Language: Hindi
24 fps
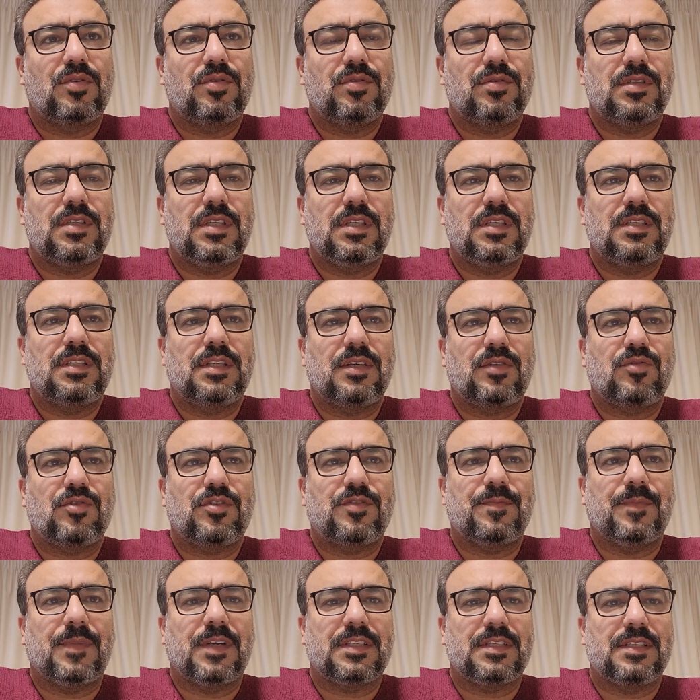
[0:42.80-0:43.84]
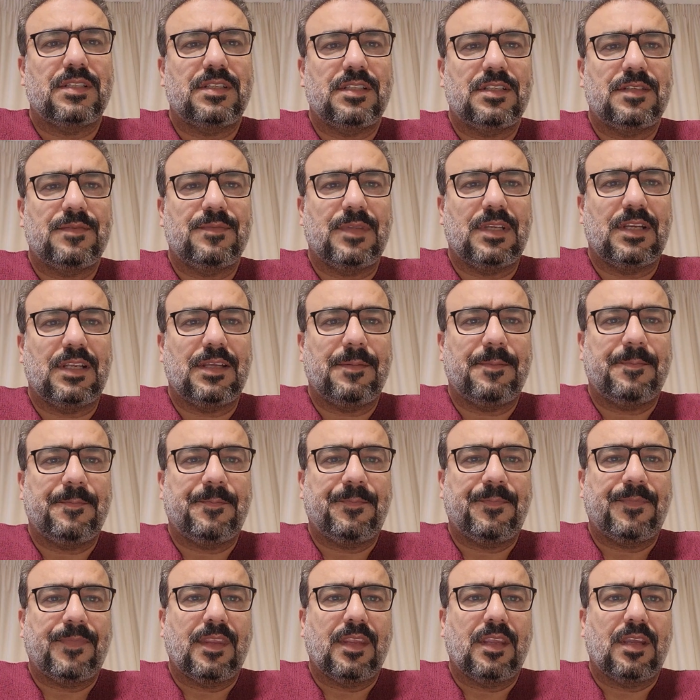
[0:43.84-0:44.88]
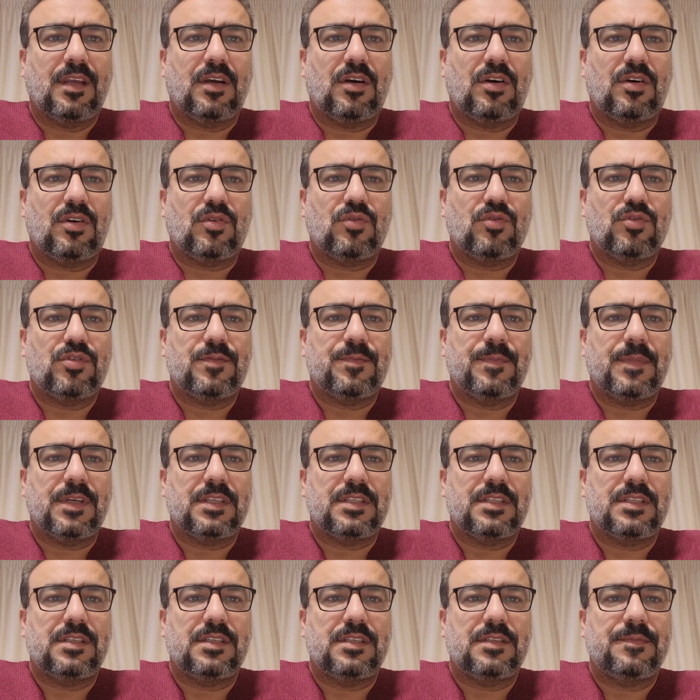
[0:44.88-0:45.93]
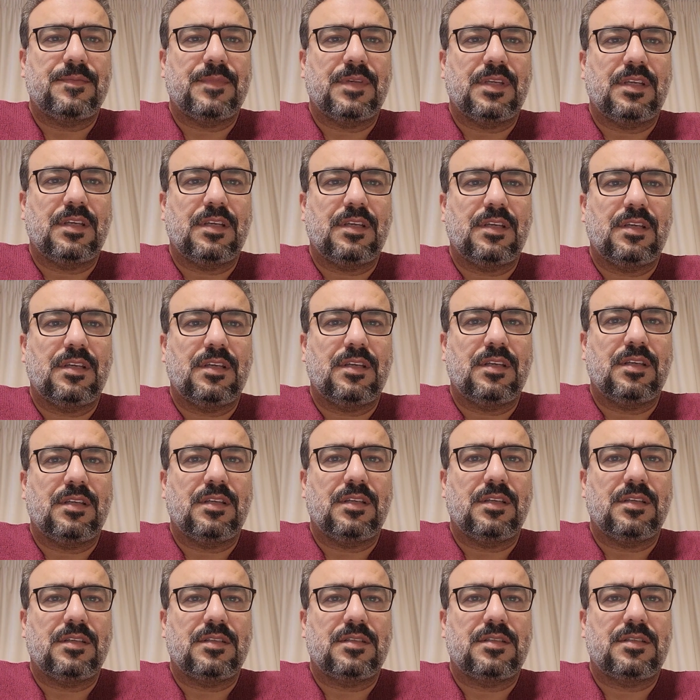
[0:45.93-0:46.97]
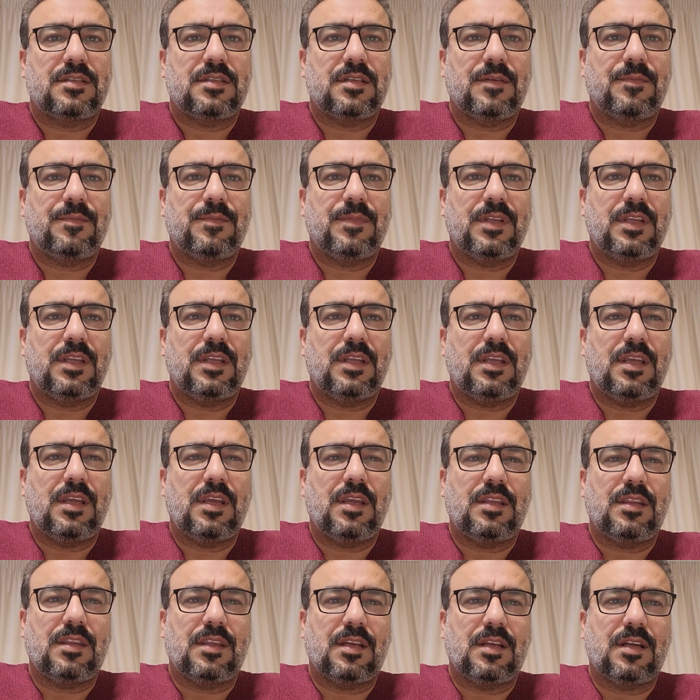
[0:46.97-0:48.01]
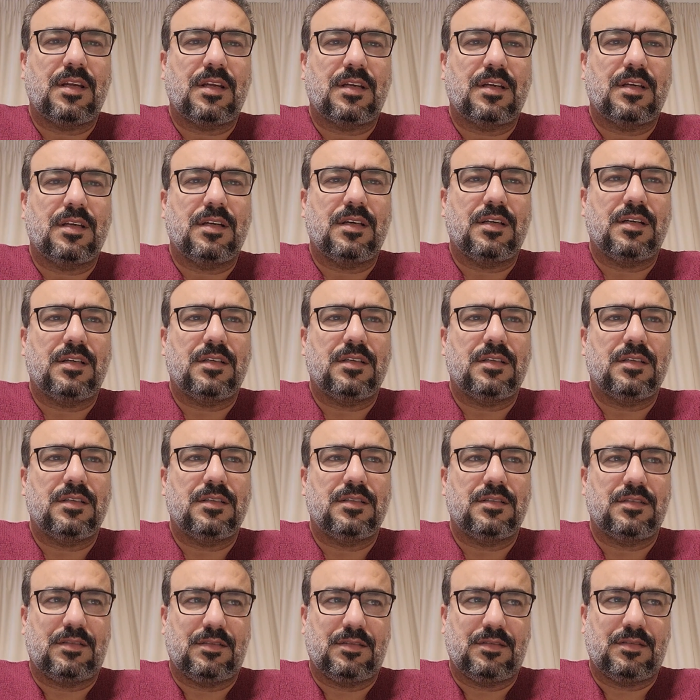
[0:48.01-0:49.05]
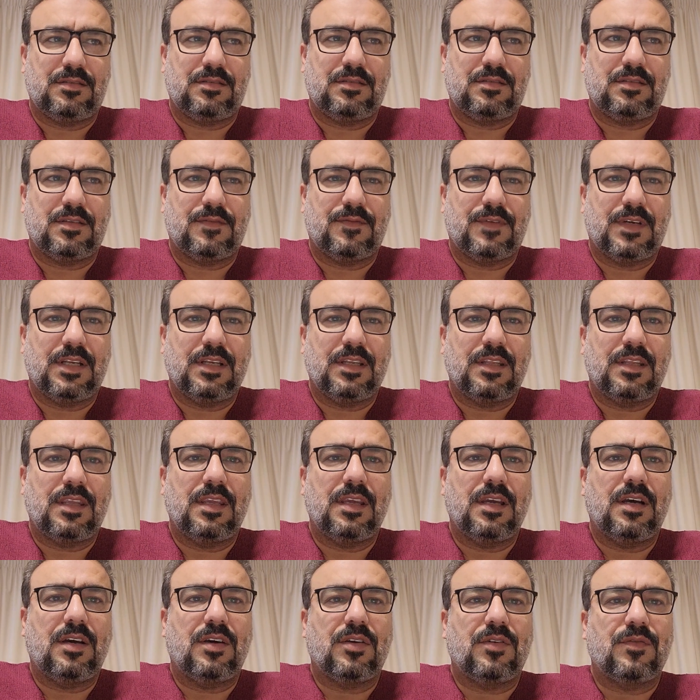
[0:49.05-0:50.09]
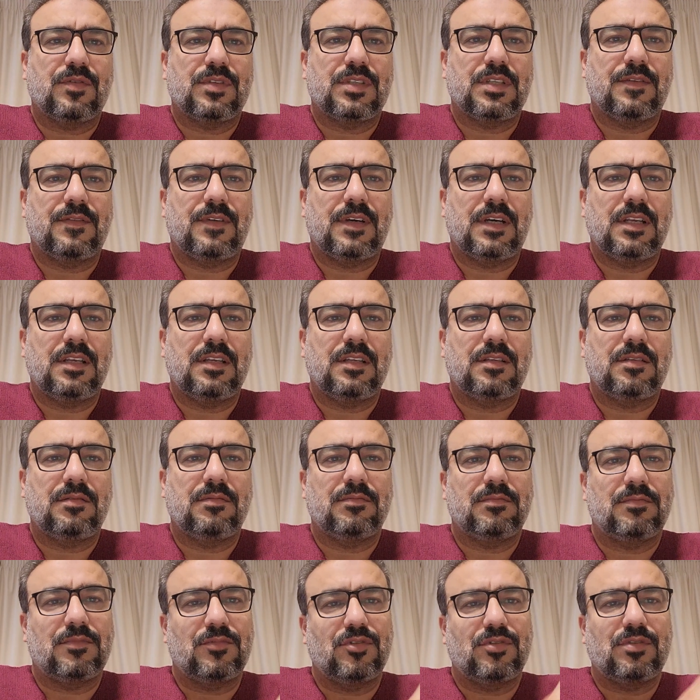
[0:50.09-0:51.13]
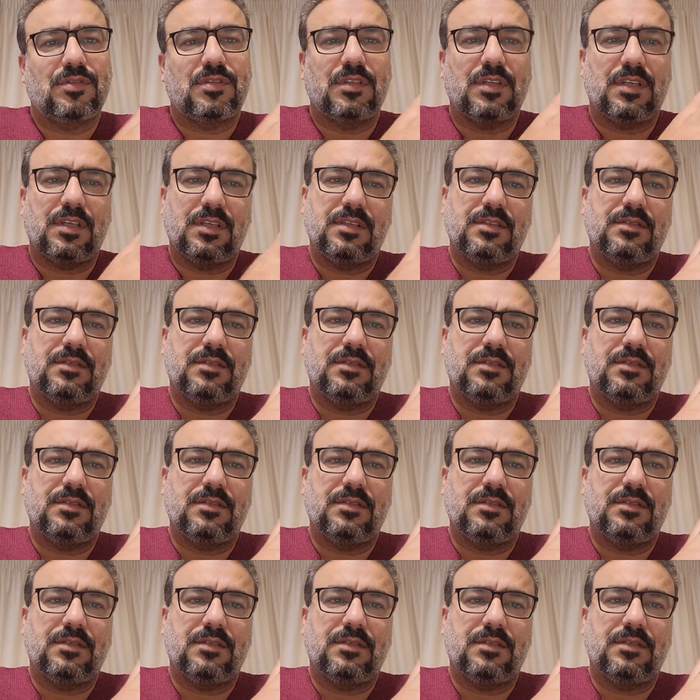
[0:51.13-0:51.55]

कुछ दिन से कुछ मैसेजेस मिले और उस मैसेजेस में सब ने एक ही तरह का सवाल किया और वो सवाल कुछ